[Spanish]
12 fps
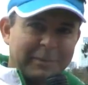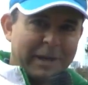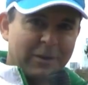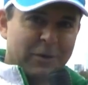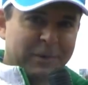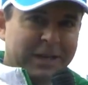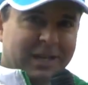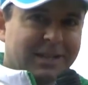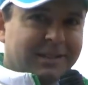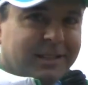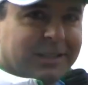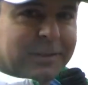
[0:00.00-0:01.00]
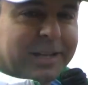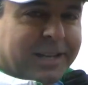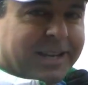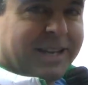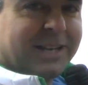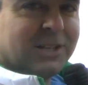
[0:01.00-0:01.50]
para vos Miguel, este va de
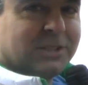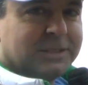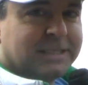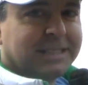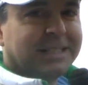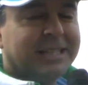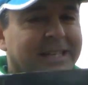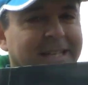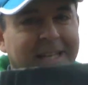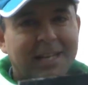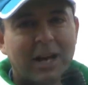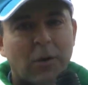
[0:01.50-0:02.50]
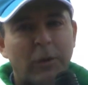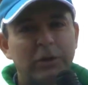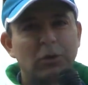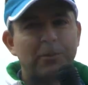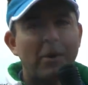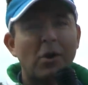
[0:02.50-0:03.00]
regalo. Y les
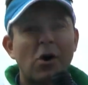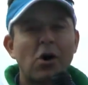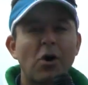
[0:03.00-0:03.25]
cuento un poco